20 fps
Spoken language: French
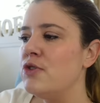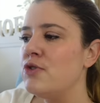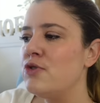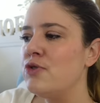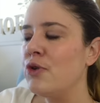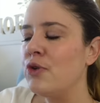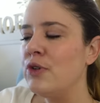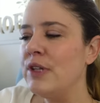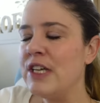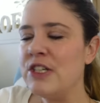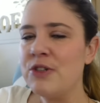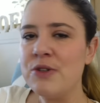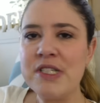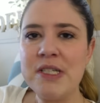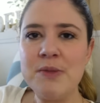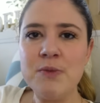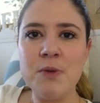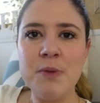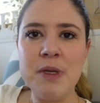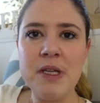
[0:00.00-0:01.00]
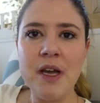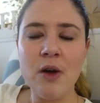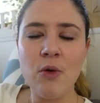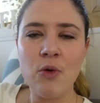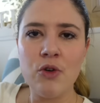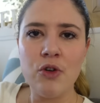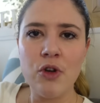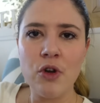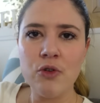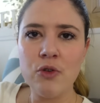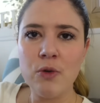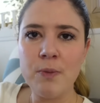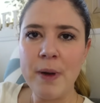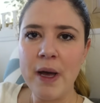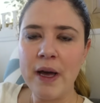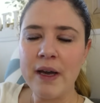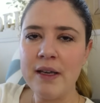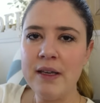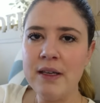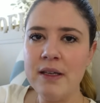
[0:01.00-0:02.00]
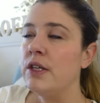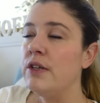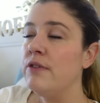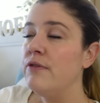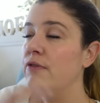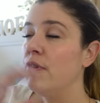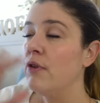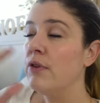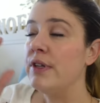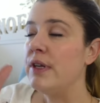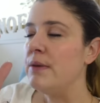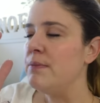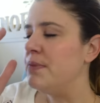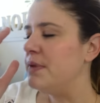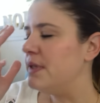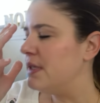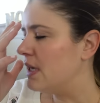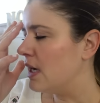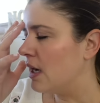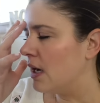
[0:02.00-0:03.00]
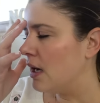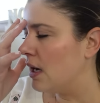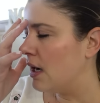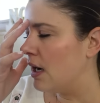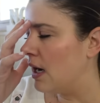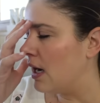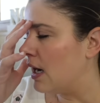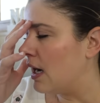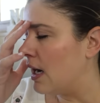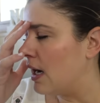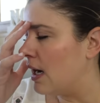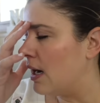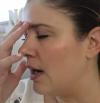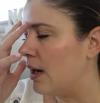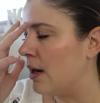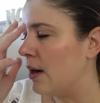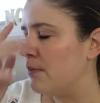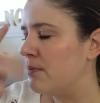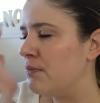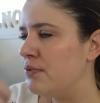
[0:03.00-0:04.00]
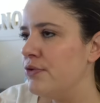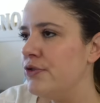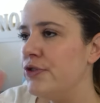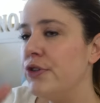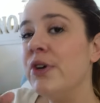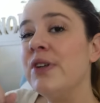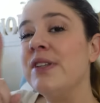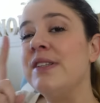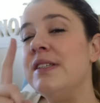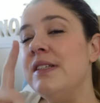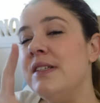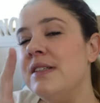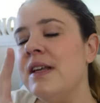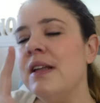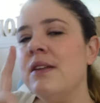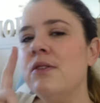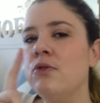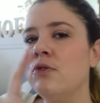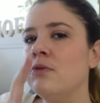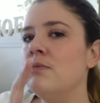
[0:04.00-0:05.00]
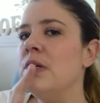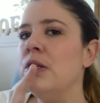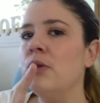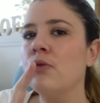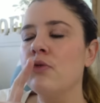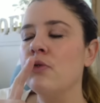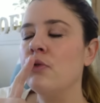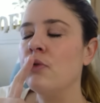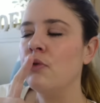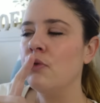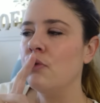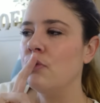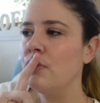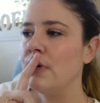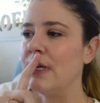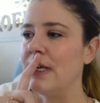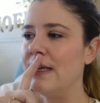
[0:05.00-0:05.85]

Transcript: sur une agence immobilière au cœur de Paris qui vend des biens à plusieurs dizaines de millions d'euros.